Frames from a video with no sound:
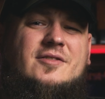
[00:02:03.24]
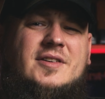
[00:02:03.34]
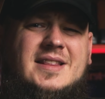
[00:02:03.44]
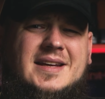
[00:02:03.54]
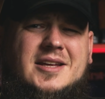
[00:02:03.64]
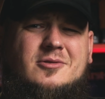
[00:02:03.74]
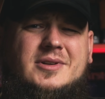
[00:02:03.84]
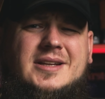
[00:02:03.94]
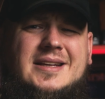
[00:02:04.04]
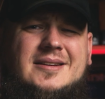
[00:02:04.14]
W inne
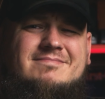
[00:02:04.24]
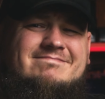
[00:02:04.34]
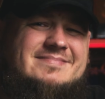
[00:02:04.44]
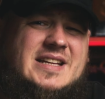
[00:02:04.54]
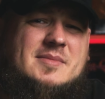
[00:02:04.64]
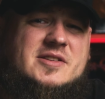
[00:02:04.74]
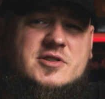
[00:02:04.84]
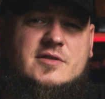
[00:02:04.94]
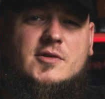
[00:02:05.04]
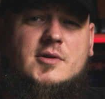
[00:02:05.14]
kierunki nie ma
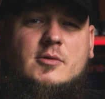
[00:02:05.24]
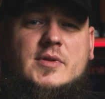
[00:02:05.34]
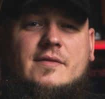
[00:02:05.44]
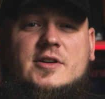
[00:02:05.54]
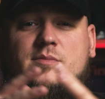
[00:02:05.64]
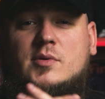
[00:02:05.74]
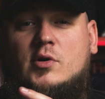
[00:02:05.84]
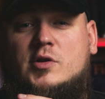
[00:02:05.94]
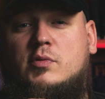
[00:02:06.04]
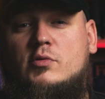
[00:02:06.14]
co się w ogóle udawać,
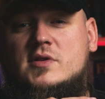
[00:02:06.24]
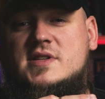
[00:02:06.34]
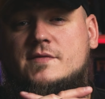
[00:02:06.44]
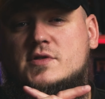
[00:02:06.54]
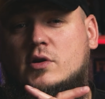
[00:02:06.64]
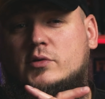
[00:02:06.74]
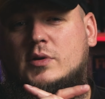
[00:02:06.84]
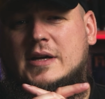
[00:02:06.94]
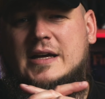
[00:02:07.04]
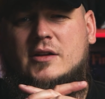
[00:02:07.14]
bo od północy i
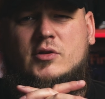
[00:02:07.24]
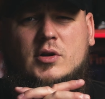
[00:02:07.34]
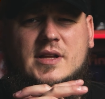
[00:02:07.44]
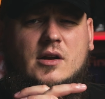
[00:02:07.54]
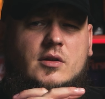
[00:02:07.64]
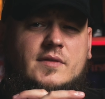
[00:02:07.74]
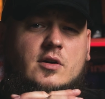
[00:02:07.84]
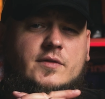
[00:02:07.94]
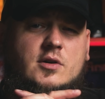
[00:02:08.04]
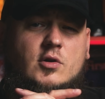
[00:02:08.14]
wschodu Dolina
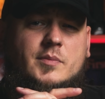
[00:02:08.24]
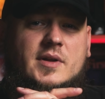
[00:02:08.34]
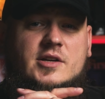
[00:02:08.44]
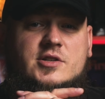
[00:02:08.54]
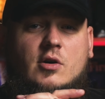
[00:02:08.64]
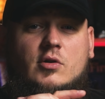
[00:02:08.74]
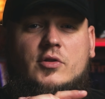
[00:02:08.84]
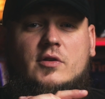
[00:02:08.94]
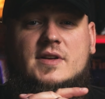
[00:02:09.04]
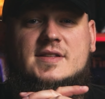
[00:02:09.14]
Lodowego Wichru opiera się o
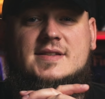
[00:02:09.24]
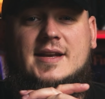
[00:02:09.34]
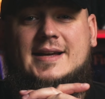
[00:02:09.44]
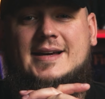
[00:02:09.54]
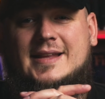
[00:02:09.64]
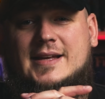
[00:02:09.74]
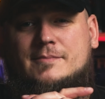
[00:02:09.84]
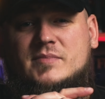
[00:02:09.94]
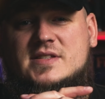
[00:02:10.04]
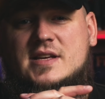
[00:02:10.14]
lodowiec
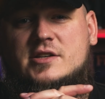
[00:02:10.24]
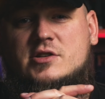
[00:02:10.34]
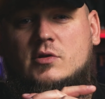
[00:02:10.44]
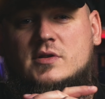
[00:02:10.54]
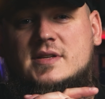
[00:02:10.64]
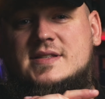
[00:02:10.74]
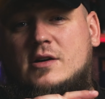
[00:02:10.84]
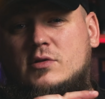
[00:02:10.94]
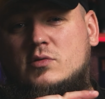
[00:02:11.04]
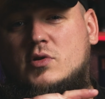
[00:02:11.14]
Rekheda, zaś od
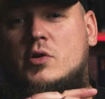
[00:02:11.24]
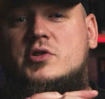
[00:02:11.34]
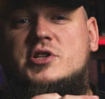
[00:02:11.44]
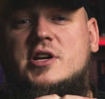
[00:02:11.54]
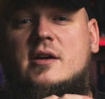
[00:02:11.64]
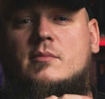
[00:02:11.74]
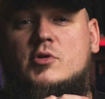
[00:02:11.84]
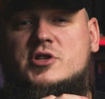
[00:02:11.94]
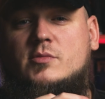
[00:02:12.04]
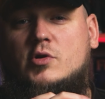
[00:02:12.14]
zachodu kończy się
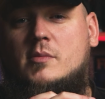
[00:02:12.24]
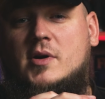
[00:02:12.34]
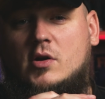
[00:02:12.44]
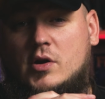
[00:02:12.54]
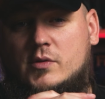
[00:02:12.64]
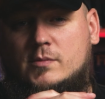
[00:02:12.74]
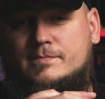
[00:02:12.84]
Morzem Ruchomego Lodu.